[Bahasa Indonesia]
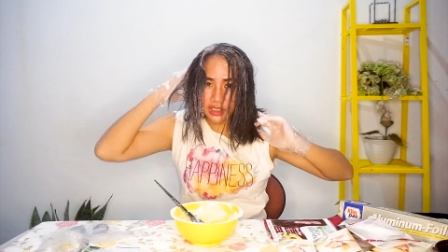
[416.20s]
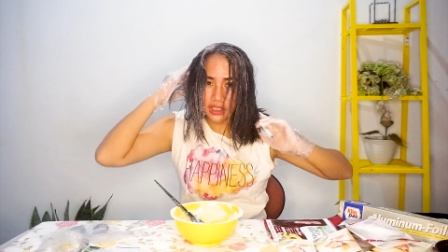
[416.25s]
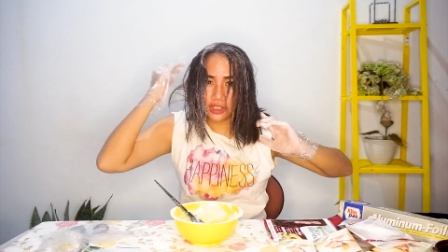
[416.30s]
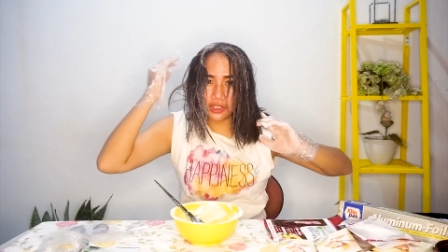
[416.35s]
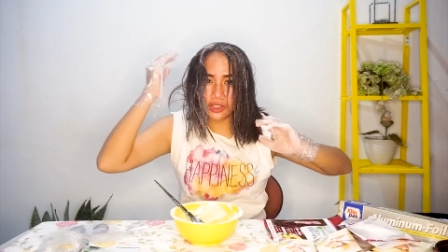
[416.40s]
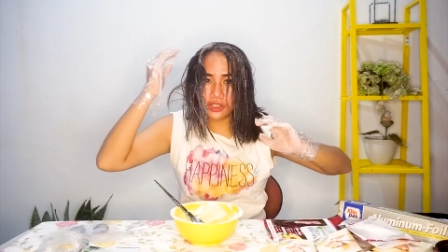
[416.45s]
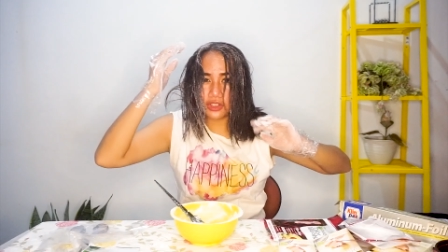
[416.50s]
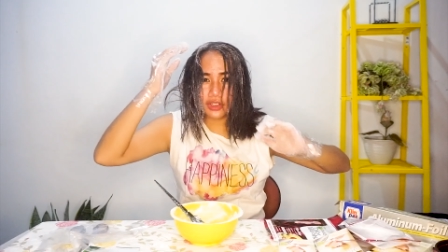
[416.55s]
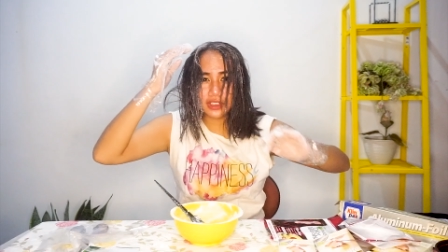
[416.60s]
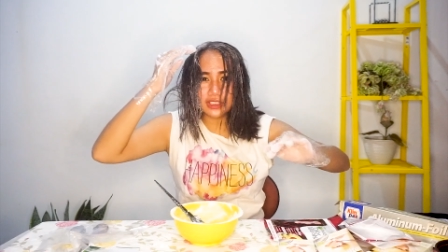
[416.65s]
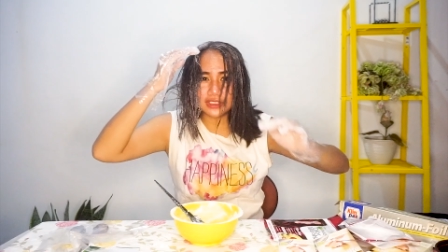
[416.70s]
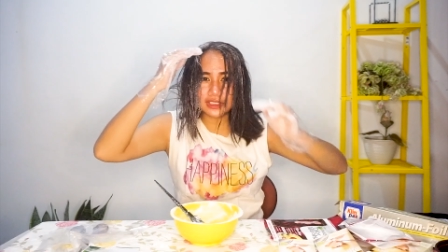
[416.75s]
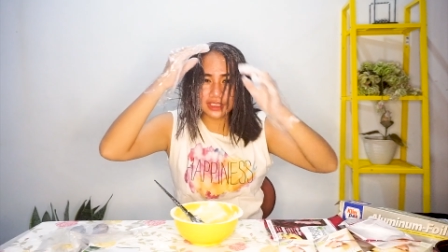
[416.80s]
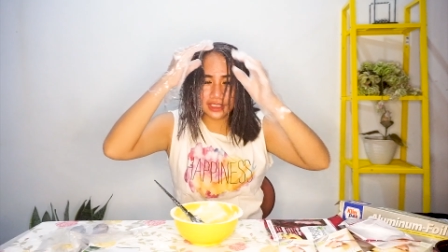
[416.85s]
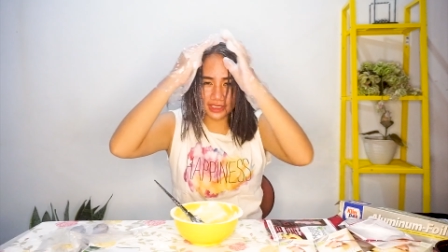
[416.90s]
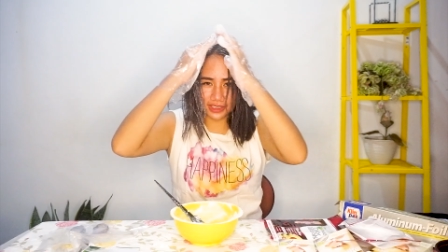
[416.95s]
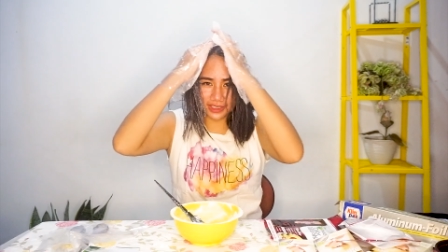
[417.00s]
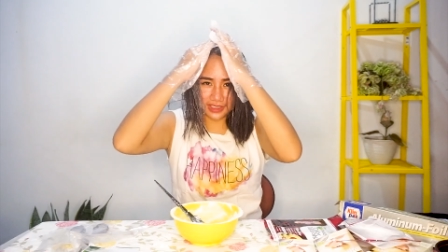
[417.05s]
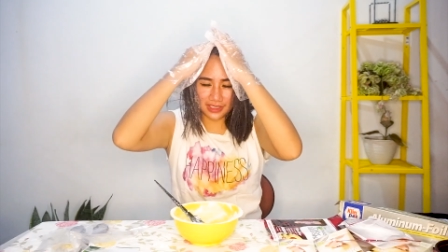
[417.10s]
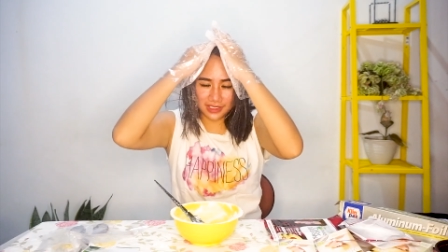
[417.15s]
lo tau gak
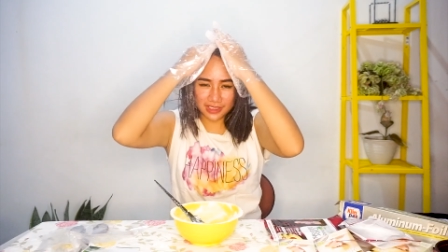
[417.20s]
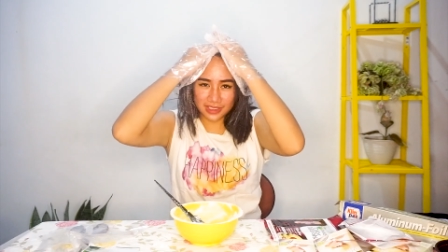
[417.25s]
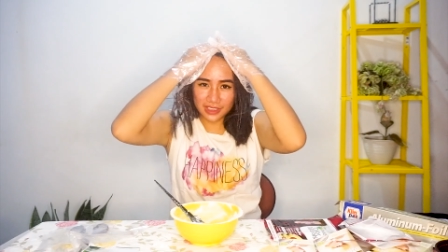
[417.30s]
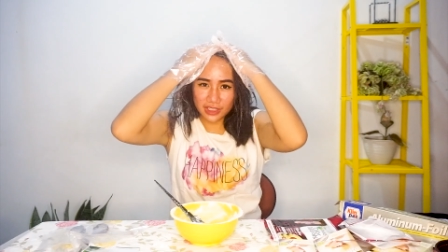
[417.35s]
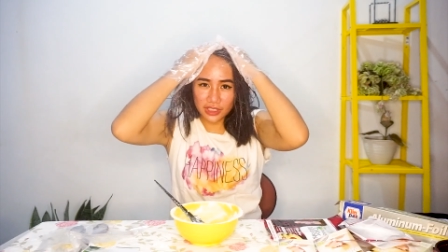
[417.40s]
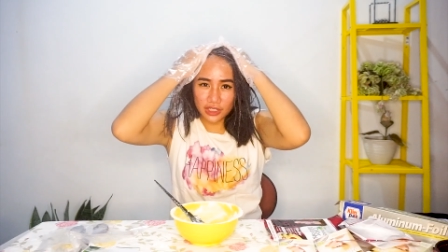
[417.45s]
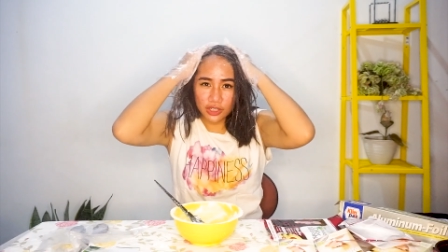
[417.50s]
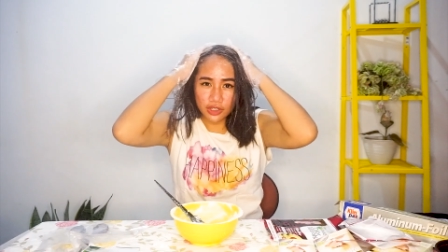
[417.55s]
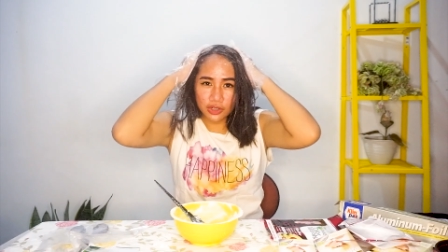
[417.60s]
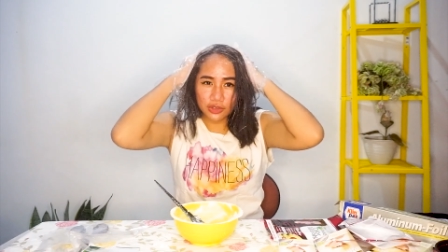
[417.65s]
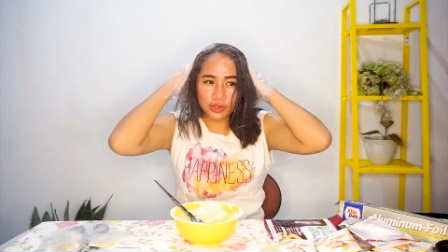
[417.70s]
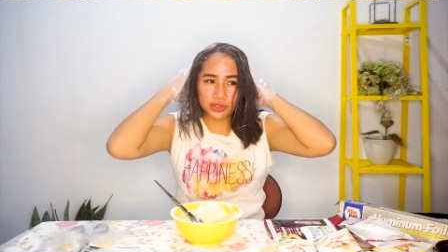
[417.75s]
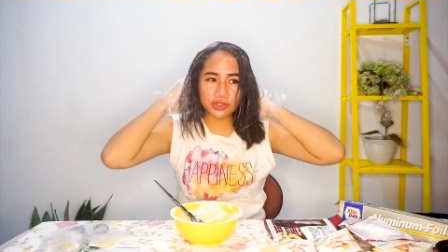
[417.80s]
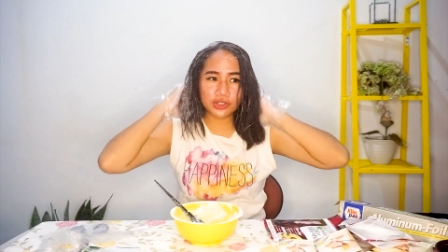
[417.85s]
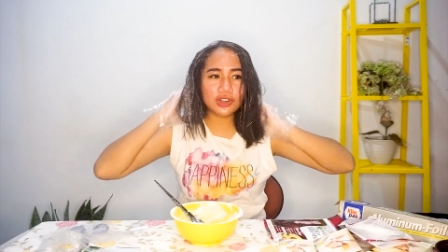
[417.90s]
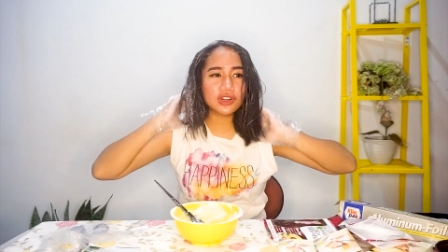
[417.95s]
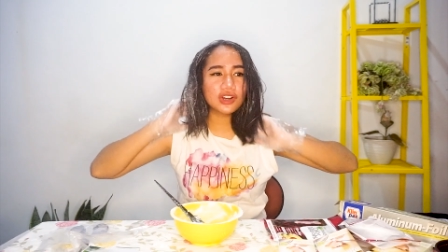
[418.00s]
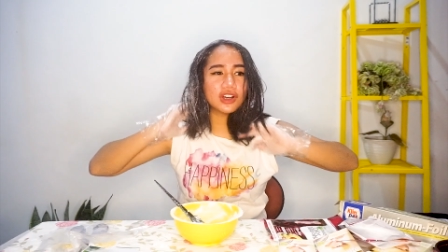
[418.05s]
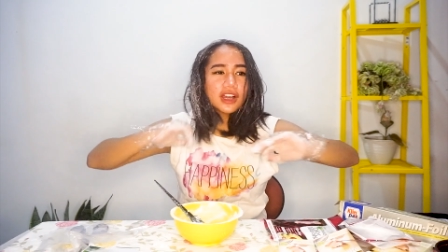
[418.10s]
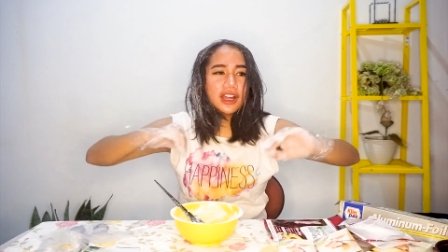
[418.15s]
sih gue tuh
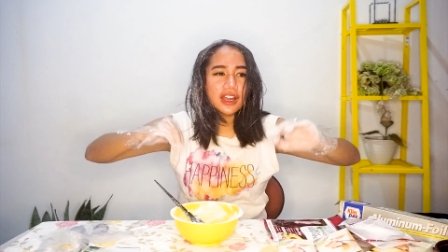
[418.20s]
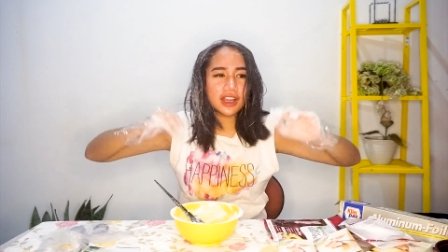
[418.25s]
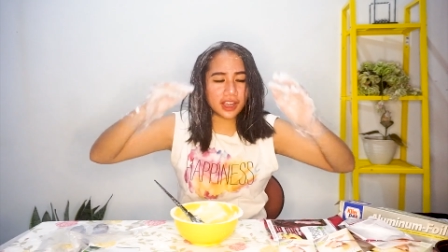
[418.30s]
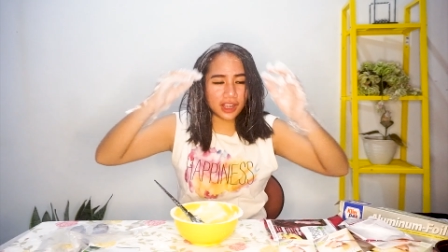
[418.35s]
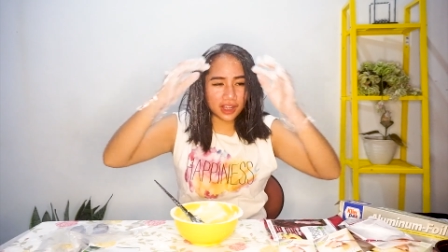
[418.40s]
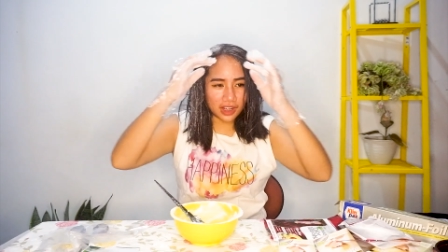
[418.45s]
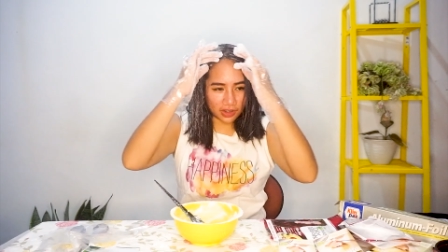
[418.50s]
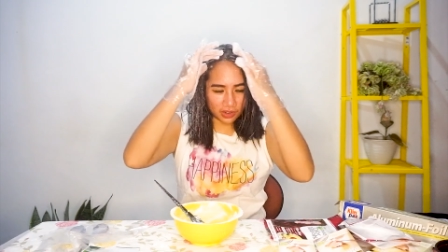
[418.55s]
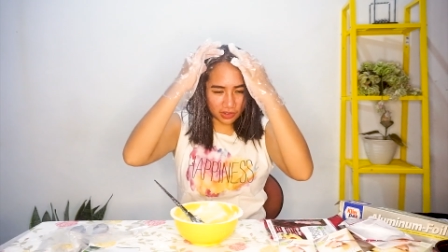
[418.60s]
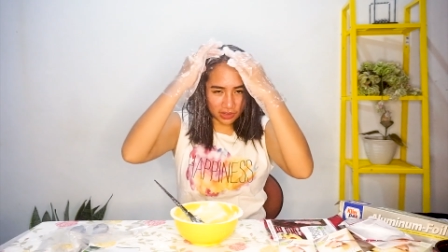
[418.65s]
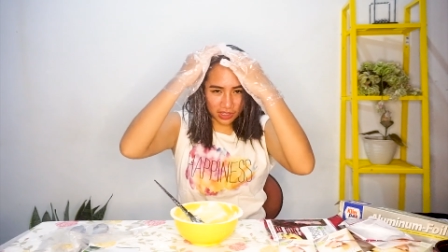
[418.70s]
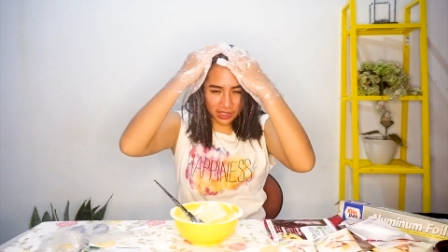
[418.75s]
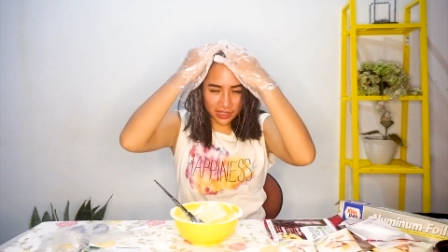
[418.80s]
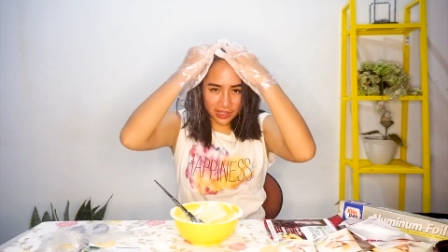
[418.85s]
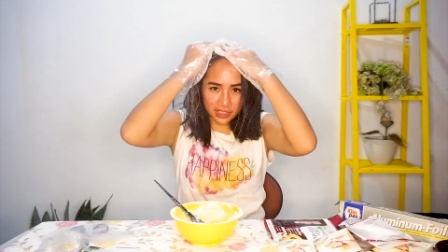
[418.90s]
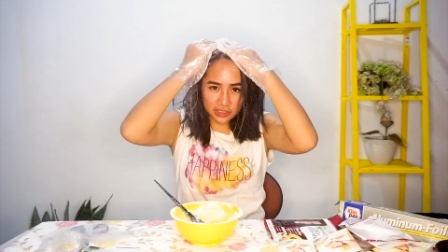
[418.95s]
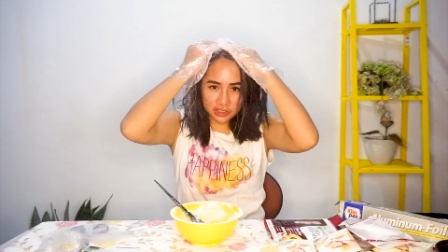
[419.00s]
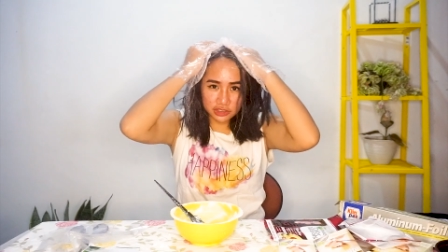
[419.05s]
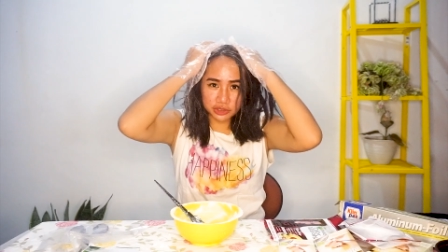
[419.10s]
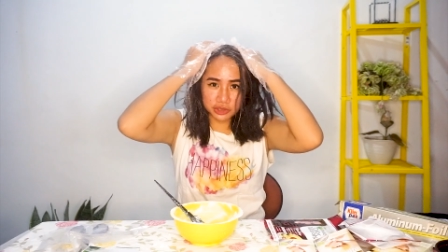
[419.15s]
kayak orang
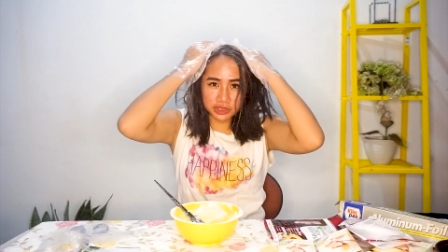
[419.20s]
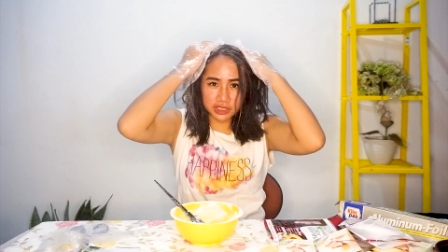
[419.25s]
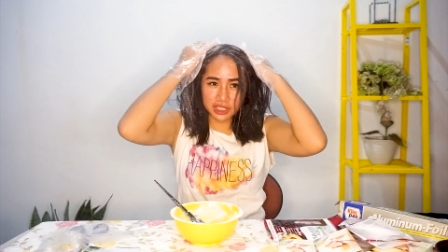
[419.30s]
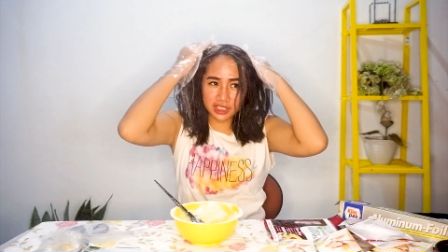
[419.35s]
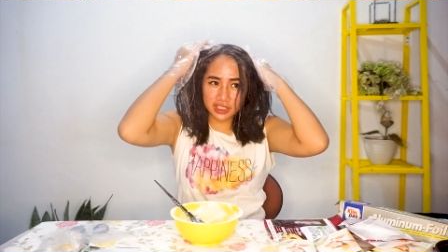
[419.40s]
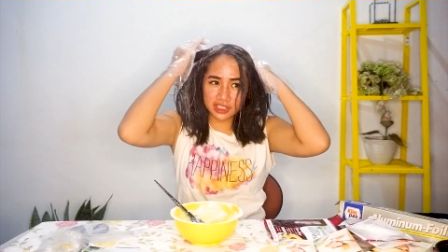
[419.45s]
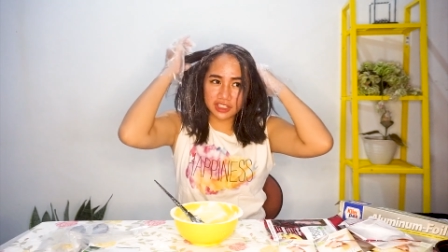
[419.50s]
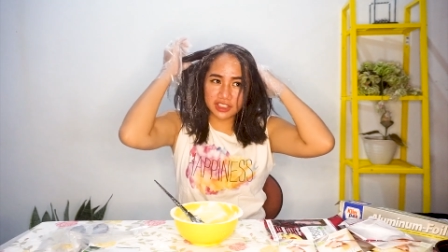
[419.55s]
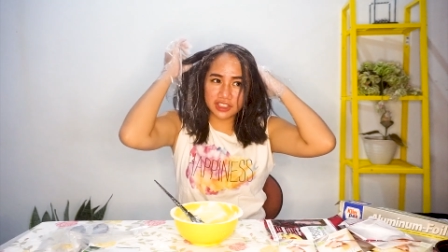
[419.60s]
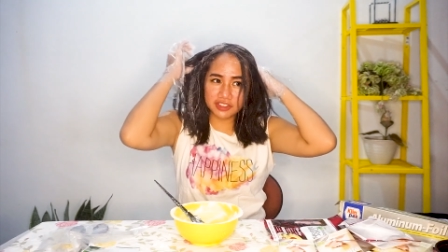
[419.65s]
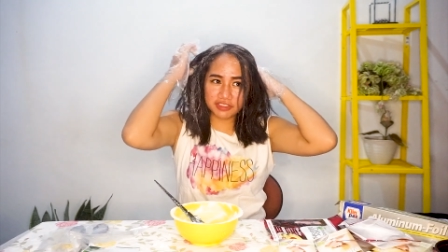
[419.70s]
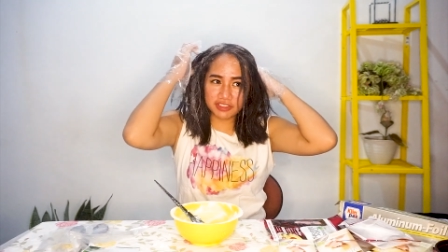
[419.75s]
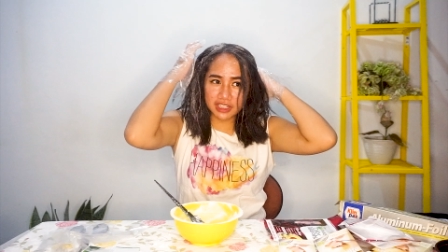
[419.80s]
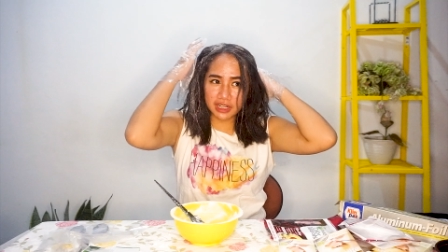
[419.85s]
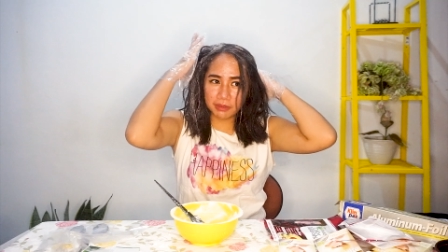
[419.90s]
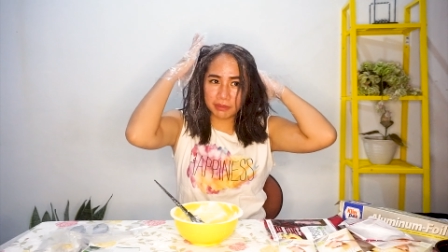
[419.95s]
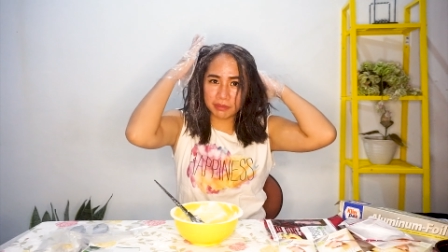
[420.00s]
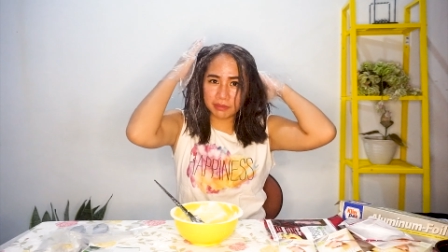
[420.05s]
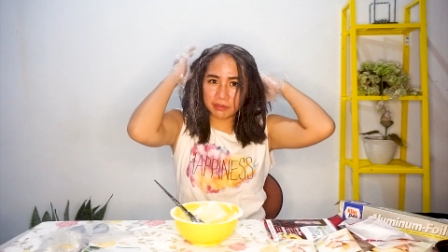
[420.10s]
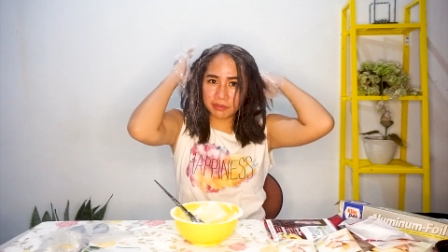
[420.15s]
yang syuting di
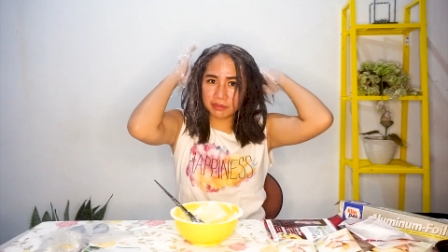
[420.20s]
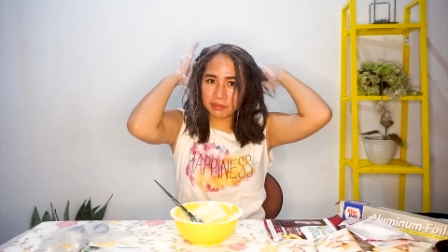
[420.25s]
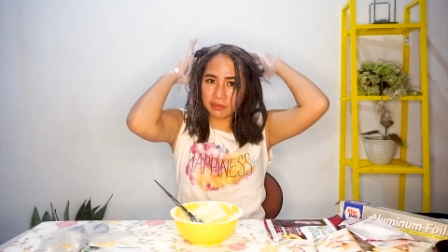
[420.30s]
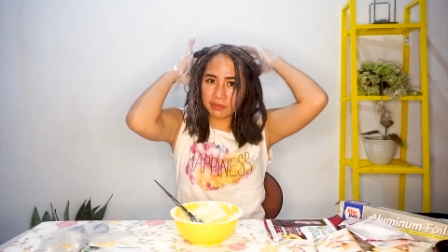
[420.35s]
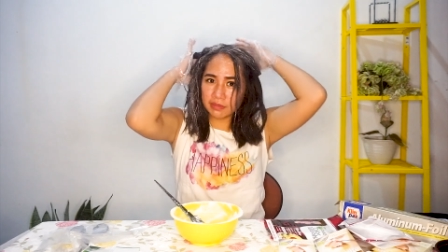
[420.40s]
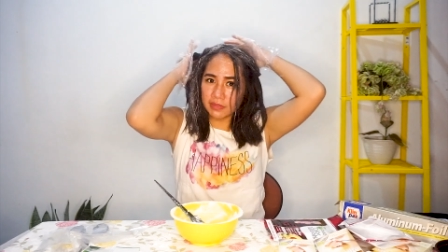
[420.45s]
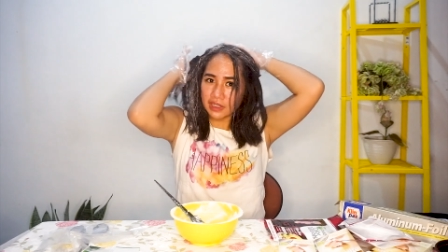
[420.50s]
film